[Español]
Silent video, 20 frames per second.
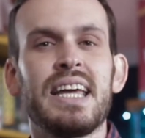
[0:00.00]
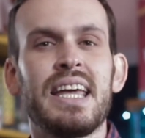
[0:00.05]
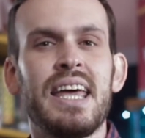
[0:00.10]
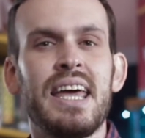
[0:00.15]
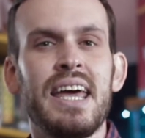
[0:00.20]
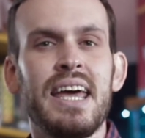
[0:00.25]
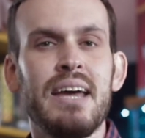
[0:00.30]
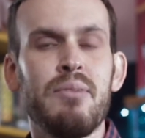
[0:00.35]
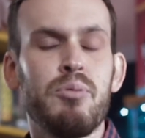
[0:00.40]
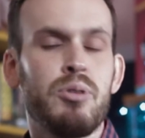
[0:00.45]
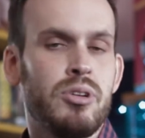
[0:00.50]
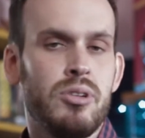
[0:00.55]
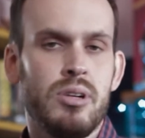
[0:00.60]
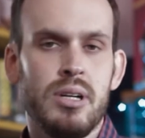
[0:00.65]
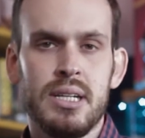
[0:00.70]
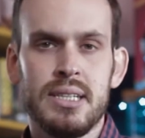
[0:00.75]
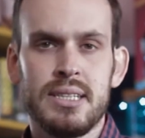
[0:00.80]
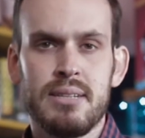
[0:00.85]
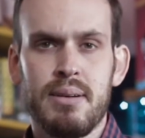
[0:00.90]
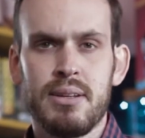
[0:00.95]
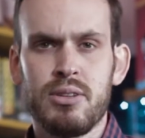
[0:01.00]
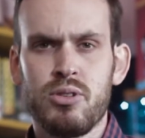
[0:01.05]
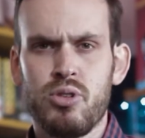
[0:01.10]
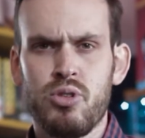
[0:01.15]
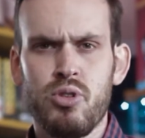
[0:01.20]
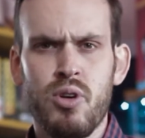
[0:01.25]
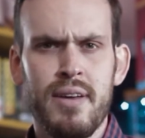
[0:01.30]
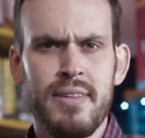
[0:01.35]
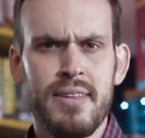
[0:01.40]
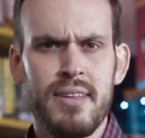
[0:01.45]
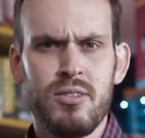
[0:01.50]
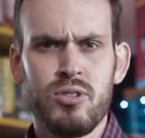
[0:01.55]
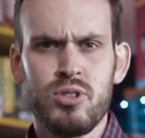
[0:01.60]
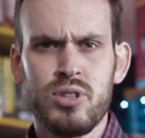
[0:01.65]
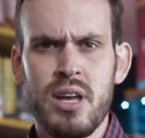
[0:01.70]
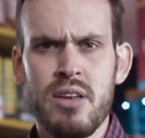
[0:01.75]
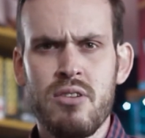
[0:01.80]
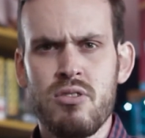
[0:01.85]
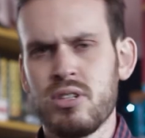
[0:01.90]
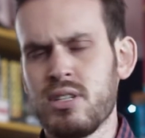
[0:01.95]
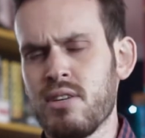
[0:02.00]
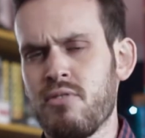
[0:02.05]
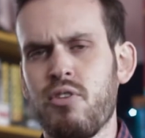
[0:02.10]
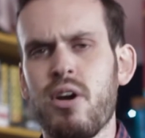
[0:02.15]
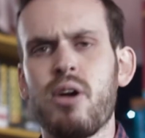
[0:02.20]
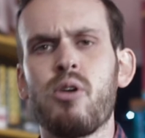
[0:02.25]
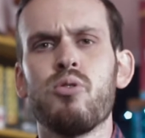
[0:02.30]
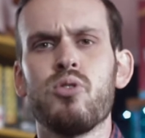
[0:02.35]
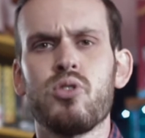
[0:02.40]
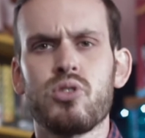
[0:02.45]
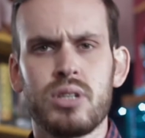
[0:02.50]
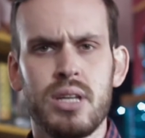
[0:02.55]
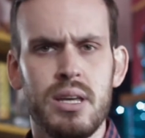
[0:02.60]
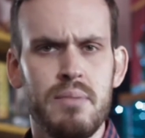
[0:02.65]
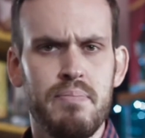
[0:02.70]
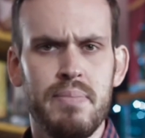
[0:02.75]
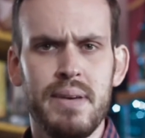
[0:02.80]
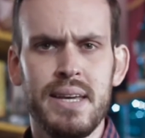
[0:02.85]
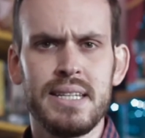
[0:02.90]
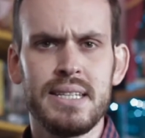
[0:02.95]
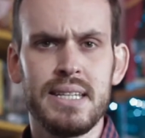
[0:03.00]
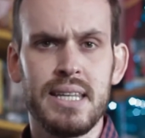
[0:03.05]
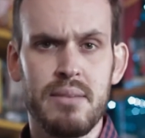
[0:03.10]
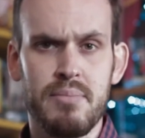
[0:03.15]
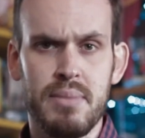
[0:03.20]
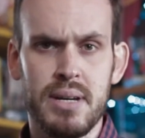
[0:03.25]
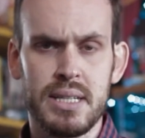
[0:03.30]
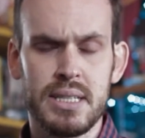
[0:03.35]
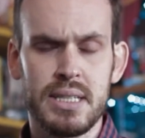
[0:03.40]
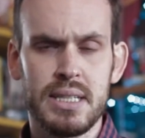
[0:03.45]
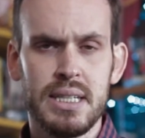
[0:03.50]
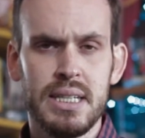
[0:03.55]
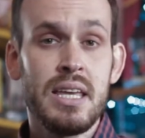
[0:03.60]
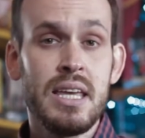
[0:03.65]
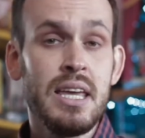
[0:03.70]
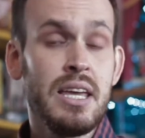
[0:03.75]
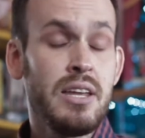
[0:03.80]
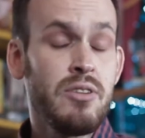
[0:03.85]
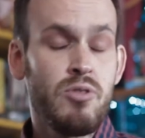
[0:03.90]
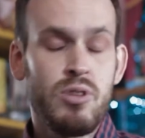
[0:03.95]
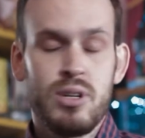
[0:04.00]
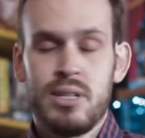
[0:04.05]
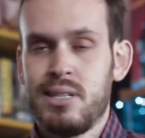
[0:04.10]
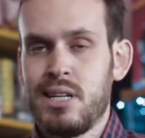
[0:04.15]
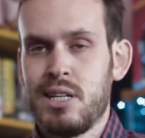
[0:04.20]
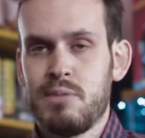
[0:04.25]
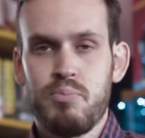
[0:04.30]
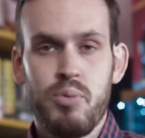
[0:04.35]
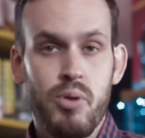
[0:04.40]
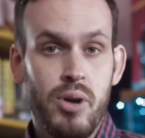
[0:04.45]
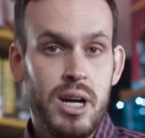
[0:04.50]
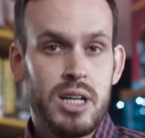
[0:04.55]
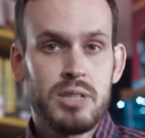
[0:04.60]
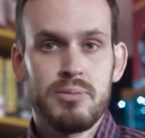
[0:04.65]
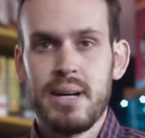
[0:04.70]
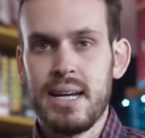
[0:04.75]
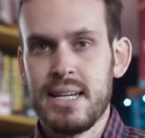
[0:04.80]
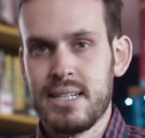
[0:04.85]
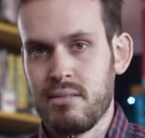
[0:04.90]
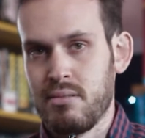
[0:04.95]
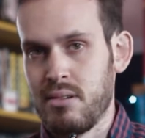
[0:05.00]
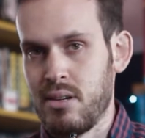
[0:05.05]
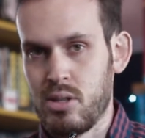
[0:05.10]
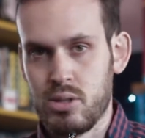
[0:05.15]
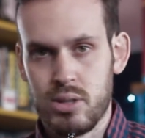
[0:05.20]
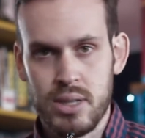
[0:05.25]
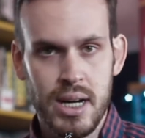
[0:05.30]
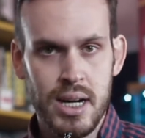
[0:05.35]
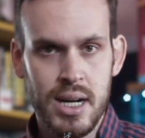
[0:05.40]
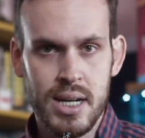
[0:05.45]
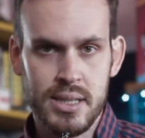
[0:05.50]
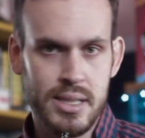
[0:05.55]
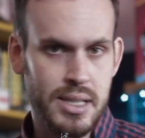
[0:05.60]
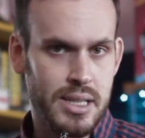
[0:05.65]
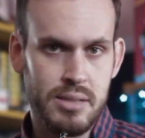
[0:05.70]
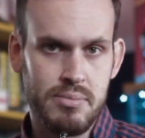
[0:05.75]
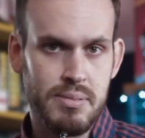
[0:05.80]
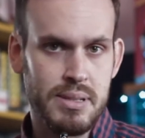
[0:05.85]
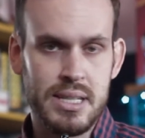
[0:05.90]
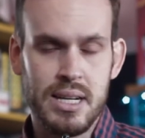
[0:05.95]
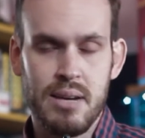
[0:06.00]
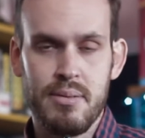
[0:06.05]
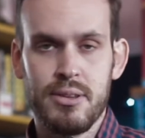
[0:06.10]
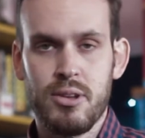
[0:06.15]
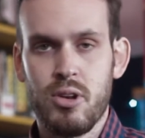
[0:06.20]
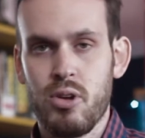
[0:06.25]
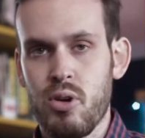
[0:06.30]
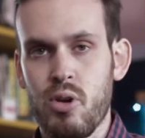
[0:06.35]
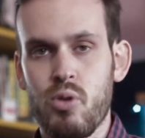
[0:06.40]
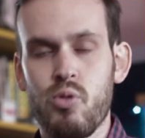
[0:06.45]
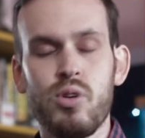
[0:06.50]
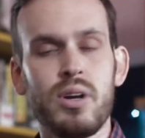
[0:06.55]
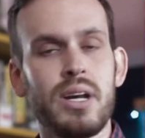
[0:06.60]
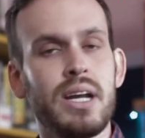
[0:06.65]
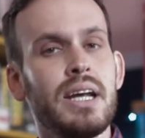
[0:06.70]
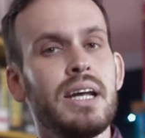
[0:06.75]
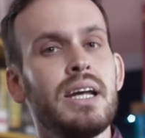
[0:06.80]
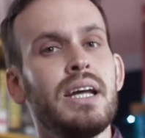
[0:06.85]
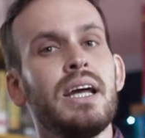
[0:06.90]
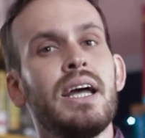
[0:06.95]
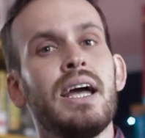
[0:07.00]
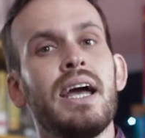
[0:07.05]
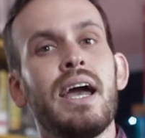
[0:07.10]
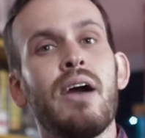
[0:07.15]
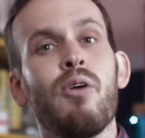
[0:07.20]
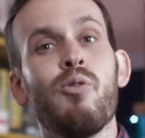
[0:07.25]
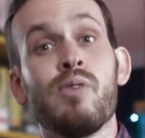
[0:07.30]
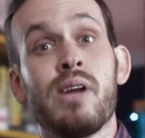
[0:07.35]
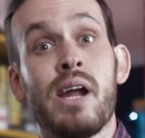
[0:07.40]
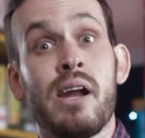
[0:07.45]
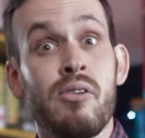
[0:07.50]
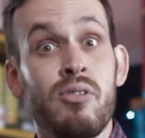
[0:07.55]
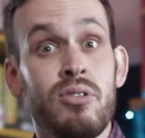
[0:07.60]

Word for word: que bueno, les abandonó hace dos años, se fue con unos hippies y demás. Y no es spoilers, ¿vale? Se ven los trailers, es básicamente lo que ocurre. Una